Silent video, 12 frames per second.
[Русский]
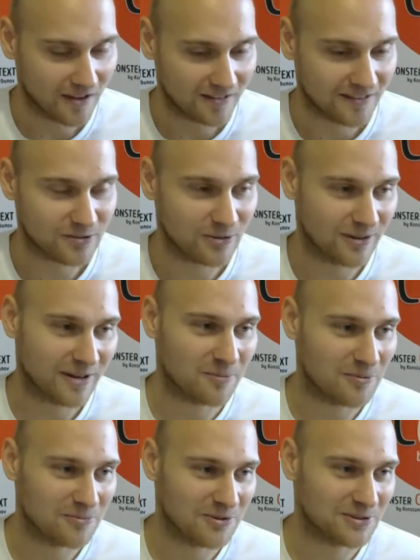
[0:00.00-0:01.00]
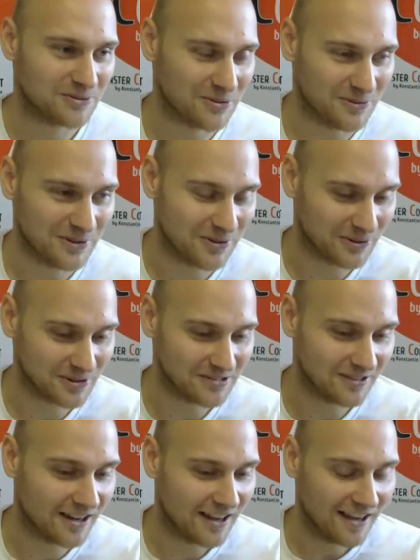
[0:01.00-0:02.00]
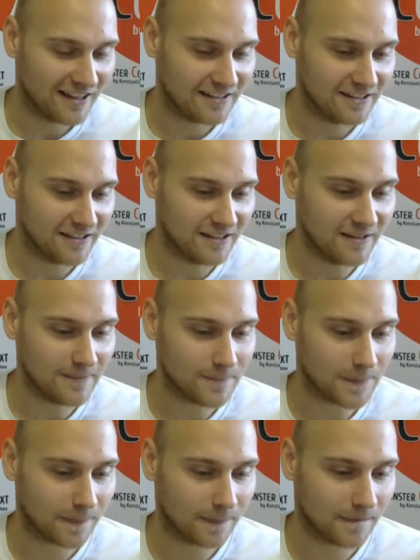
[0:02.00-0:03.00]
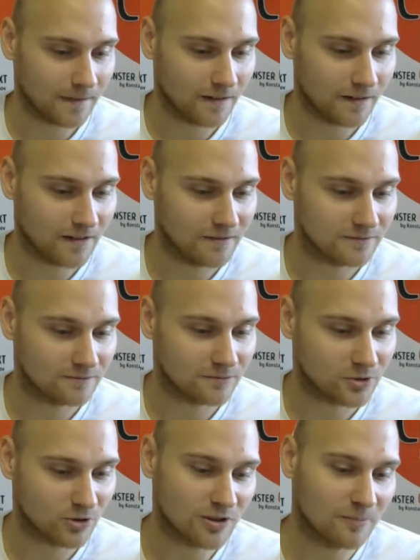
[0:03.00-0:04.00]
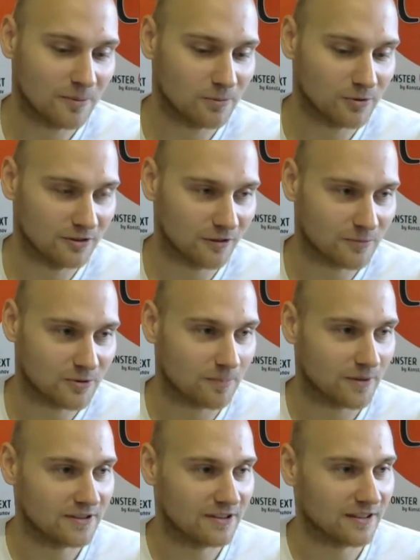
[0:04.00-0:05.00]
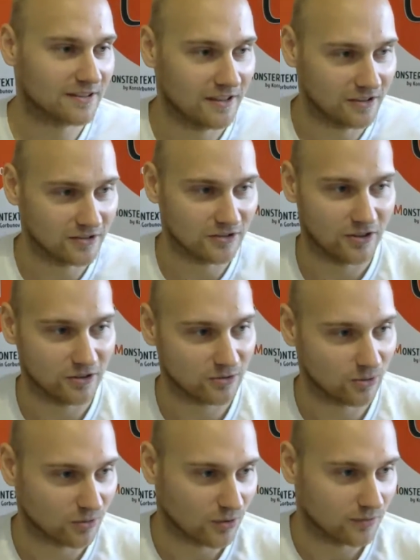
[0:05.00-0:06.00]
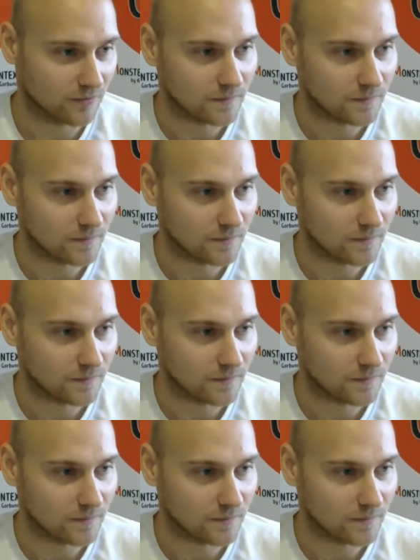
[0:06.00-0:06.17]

насколько я помню из твоего видеоотзыва, и а, что тебя побудило вообще пойти на тренинг директологов?